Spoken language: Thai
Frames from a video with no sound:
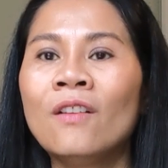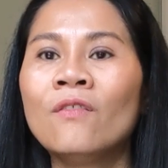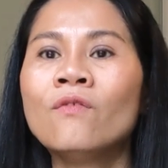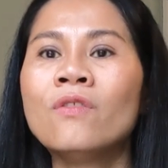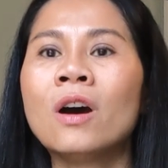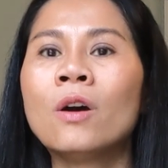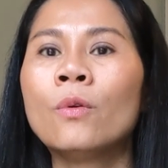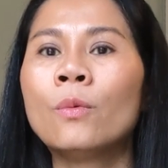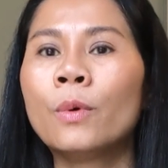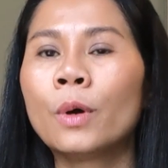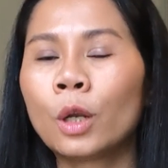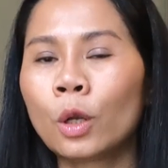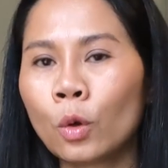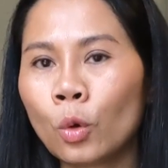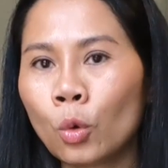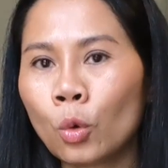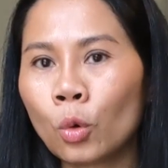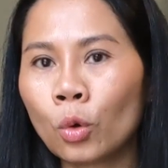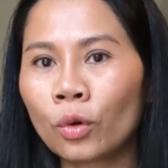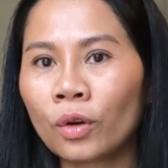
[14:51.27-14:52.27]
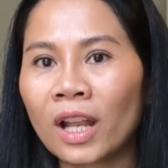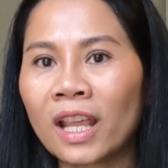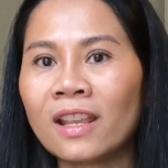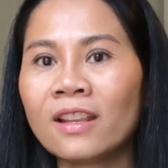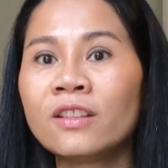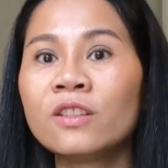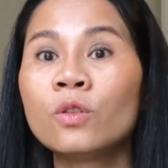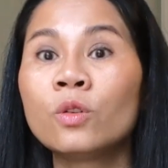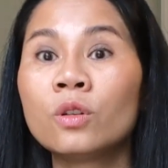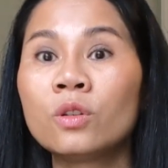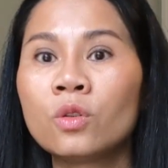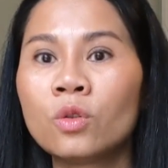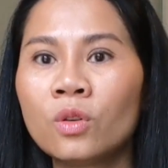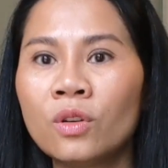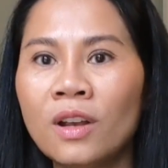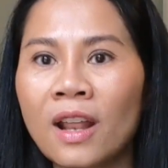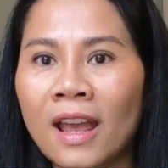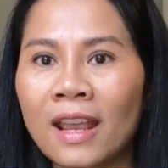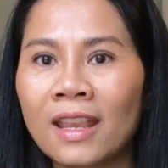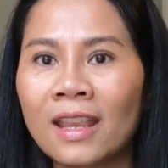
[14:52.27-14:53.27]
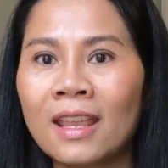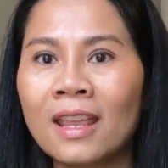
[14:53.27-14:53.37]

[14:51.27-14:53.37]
เว้าบ่ถูกในจุดจุดใด